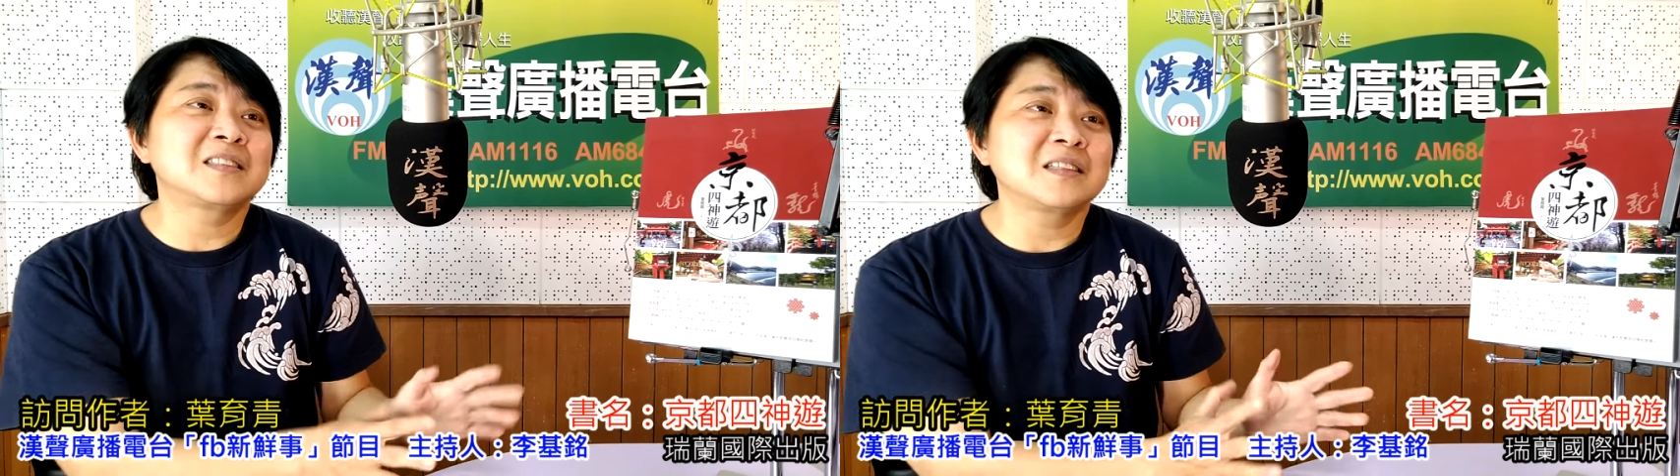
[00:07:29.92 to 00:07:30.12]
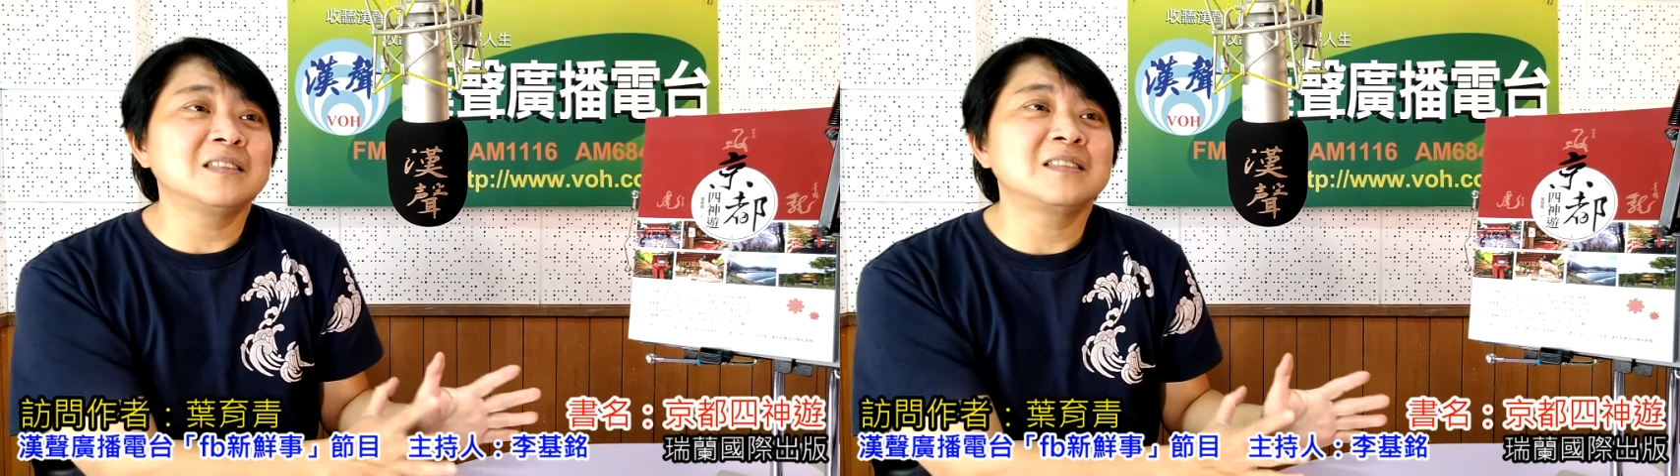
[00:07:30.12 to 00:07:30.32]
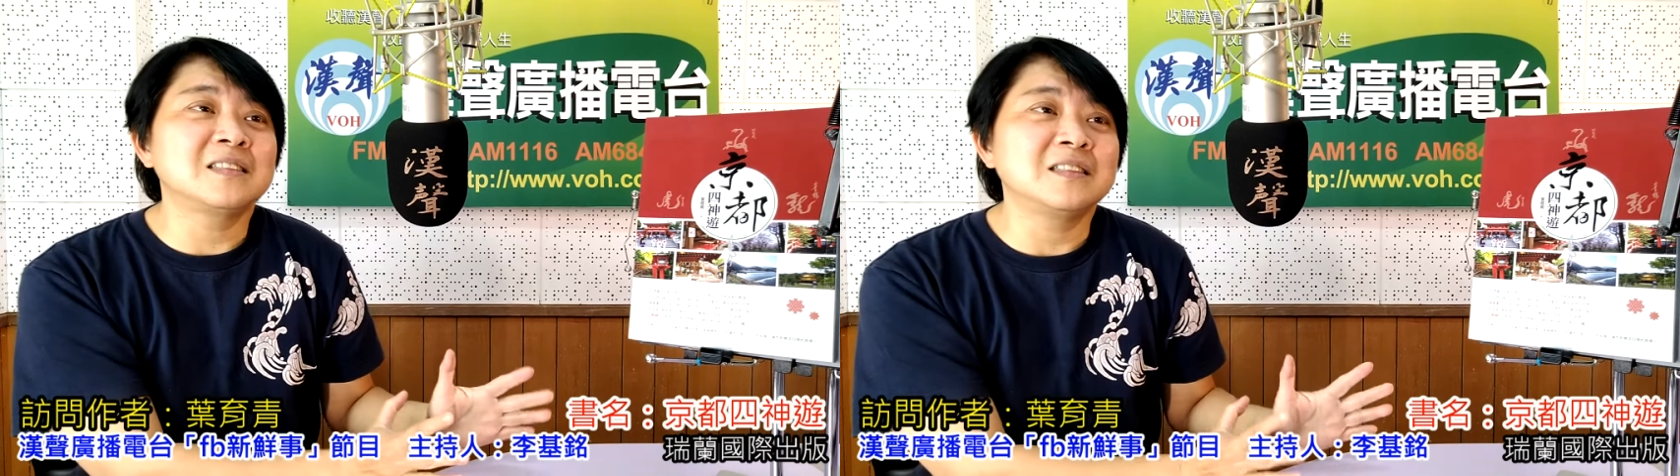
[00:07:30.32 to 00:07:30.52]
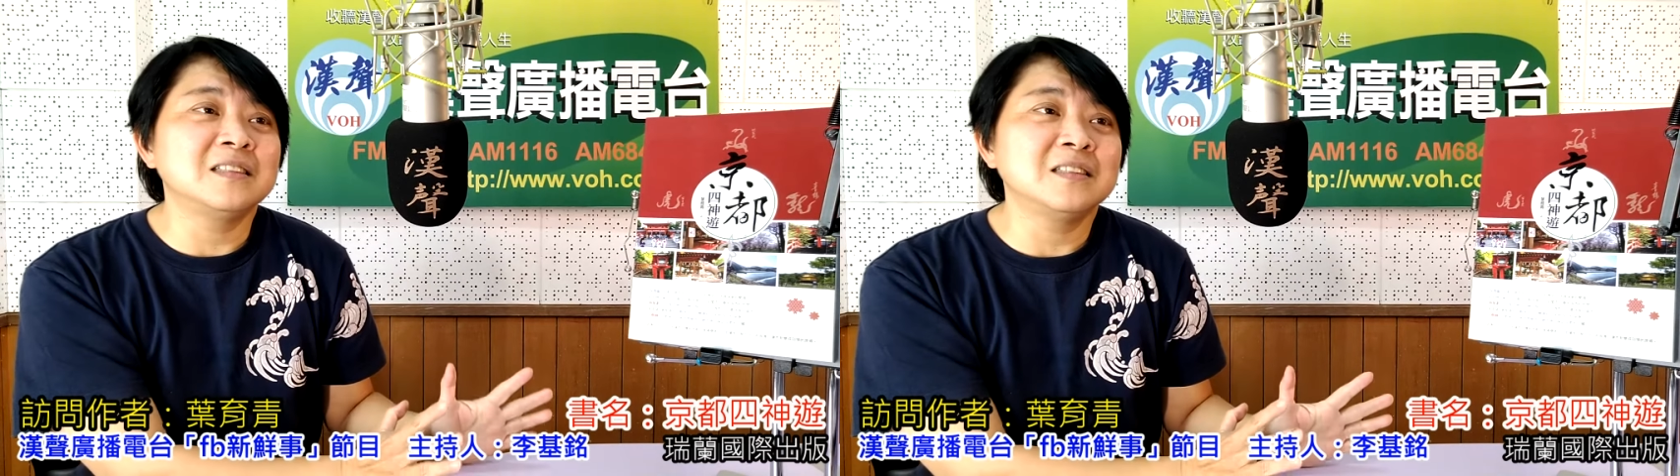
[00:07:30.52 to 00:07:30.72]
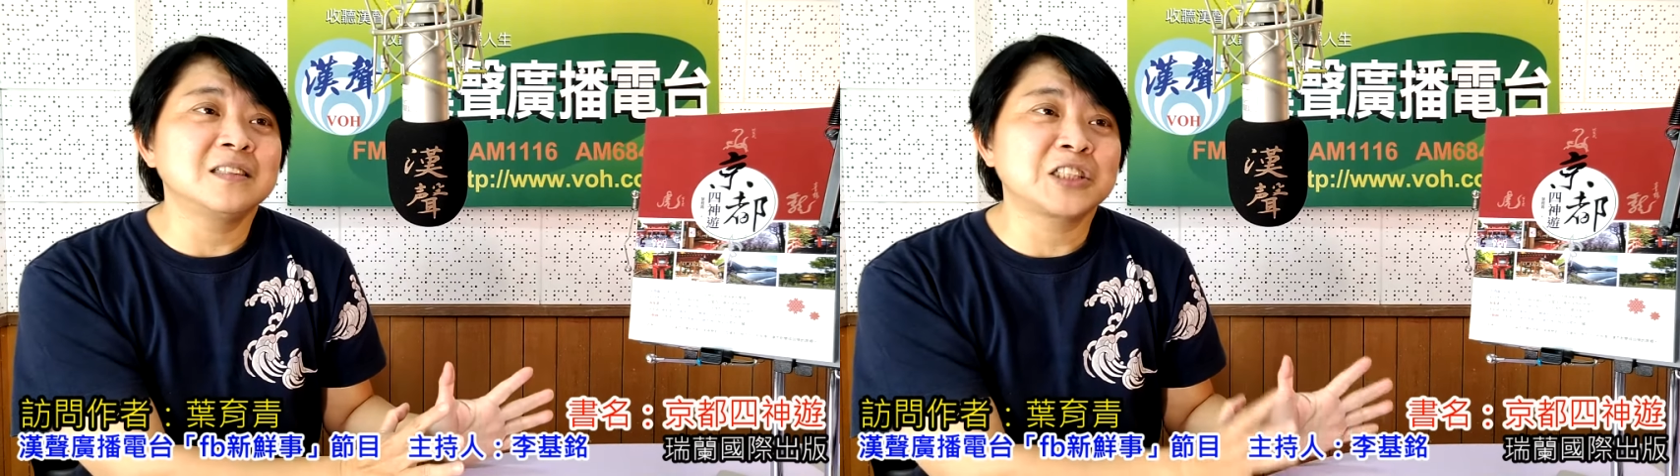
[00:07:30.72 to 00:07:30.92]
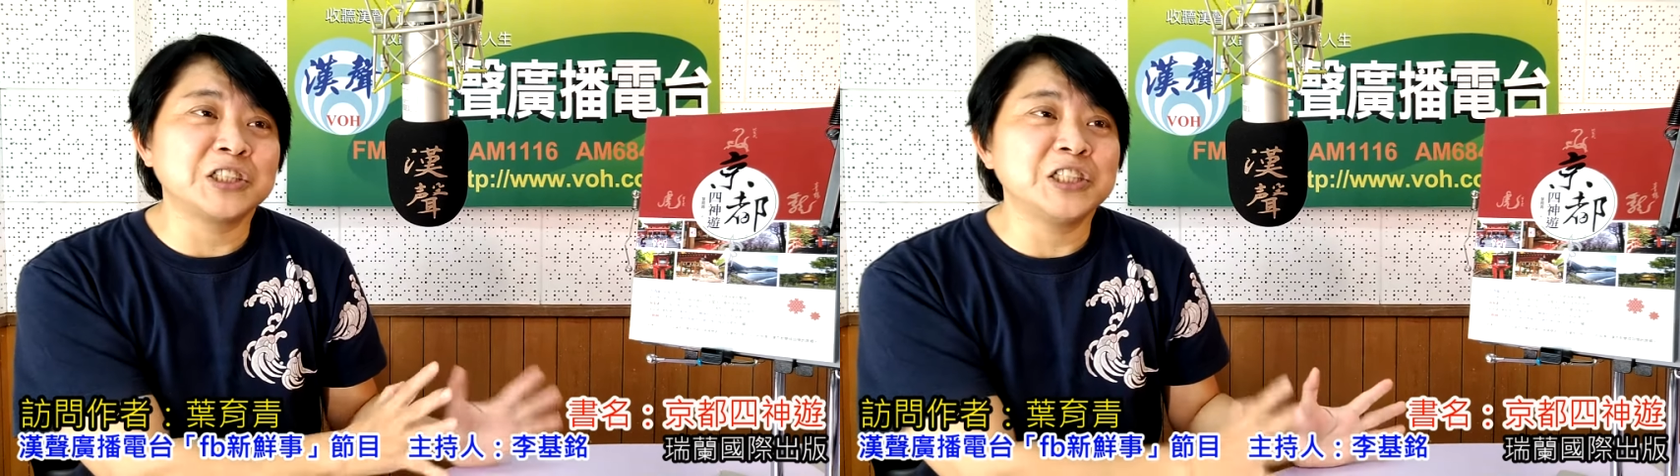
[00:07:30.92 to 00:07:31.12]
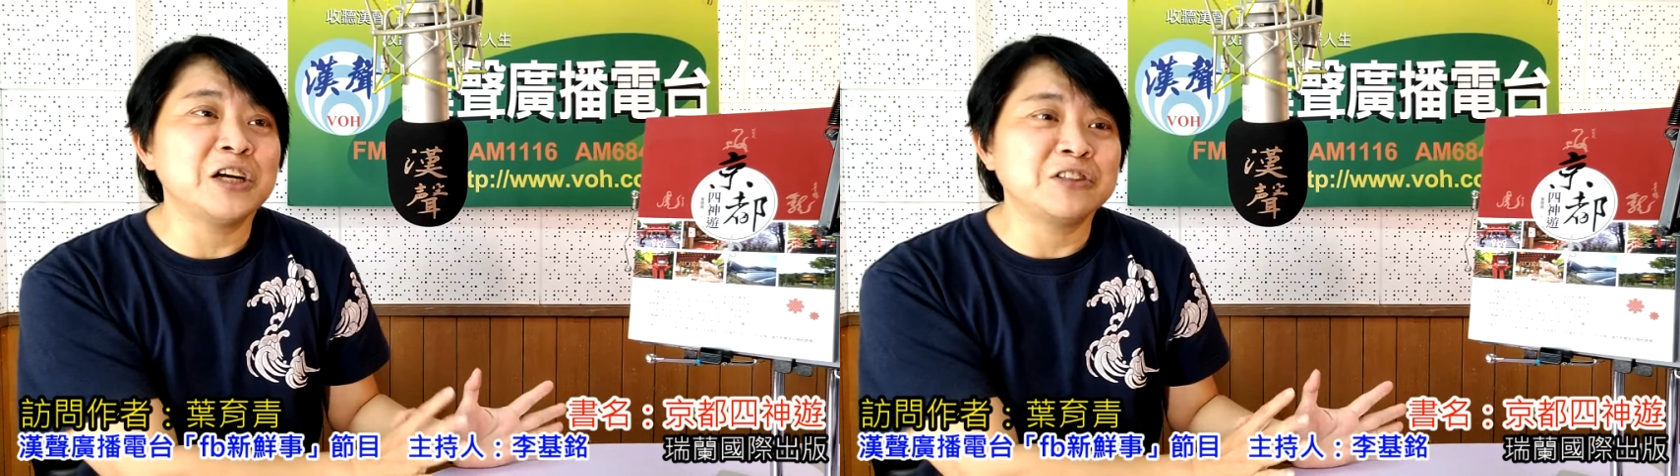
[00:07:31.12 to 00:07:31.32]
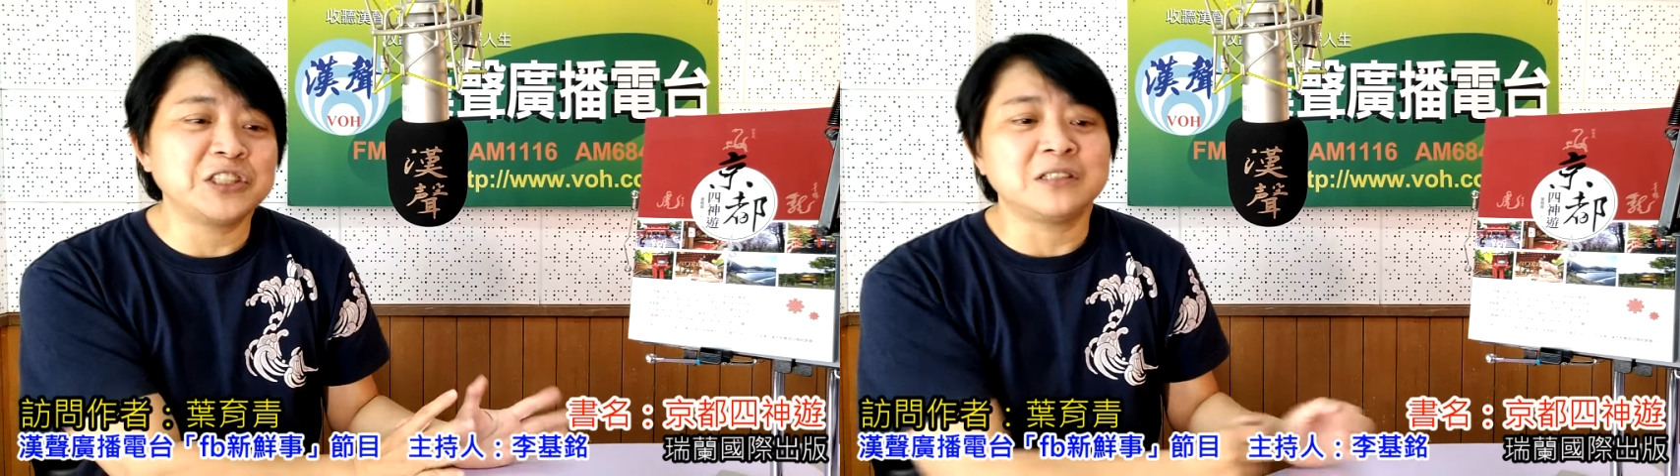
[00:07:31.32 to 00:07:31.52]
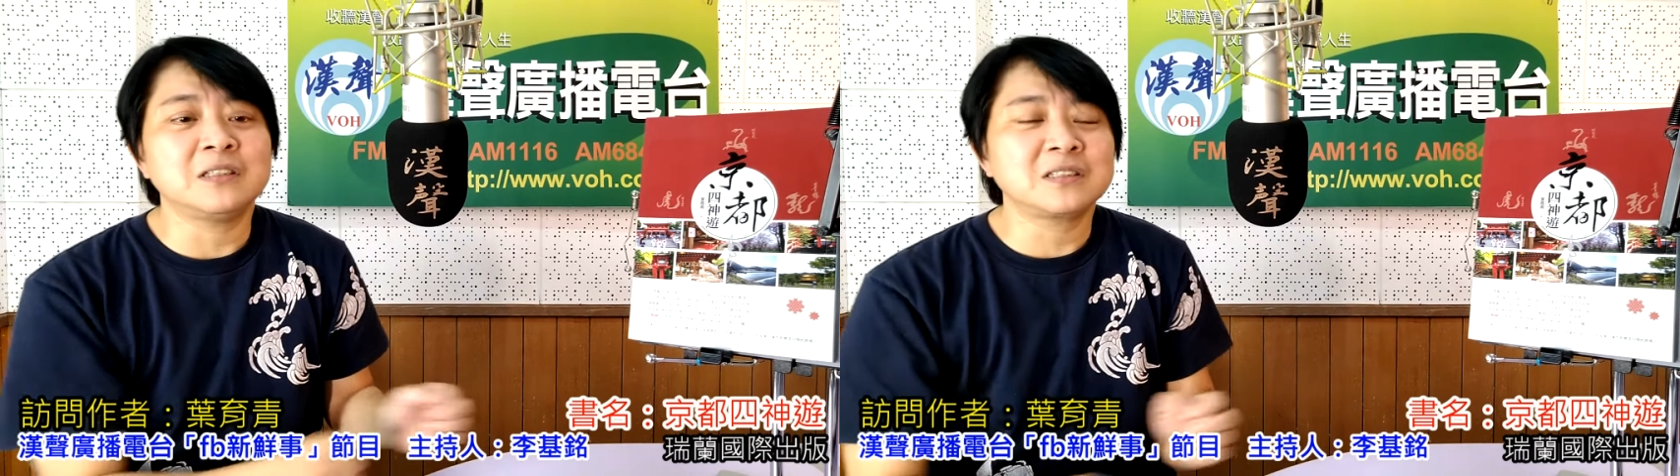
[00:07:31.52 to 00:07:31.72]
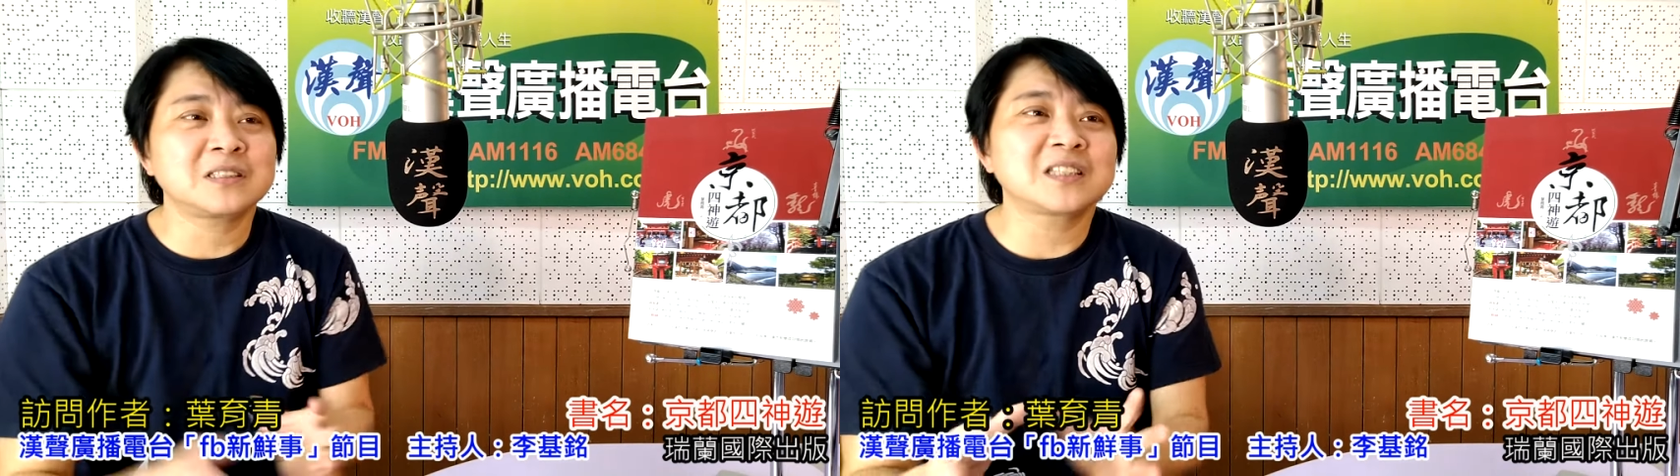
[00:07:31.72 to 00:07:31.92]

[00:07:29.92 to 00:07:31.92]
这个只是时效性而已，